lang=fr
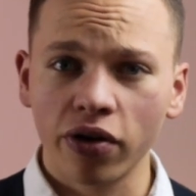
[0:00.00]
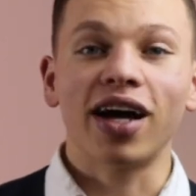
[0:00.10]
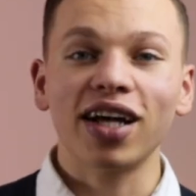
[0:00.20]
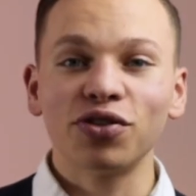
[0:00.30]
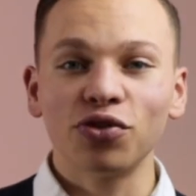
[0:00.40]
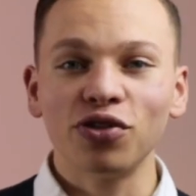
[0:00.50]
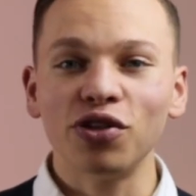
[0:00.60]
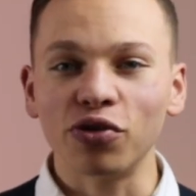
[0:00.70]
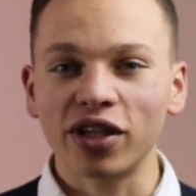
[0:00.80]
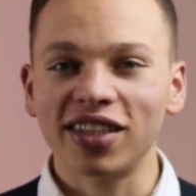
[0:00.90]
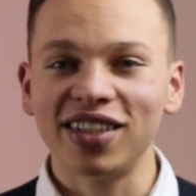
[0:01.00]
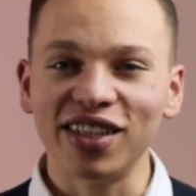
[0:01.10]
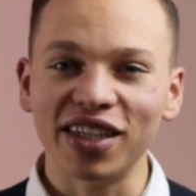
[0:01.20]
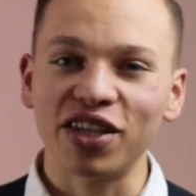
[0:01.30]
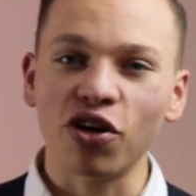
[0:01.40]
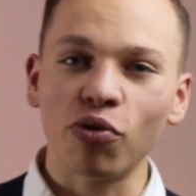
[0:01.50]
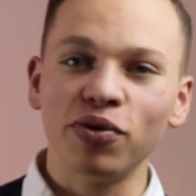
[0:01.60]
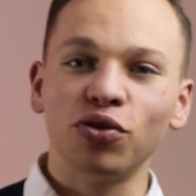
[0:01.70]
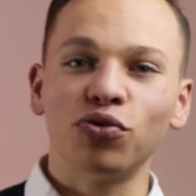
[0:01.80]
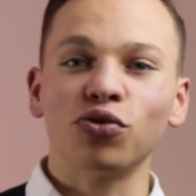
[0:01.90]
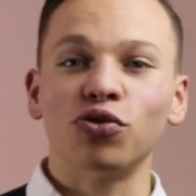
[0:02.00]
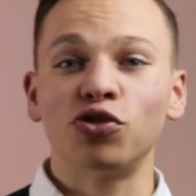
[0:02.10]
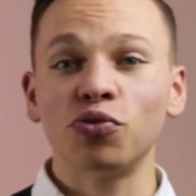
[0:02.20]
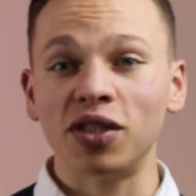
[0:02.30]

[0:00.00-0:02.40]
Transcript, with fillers: Grâce aux données de Cassini qui orbitent autour de ce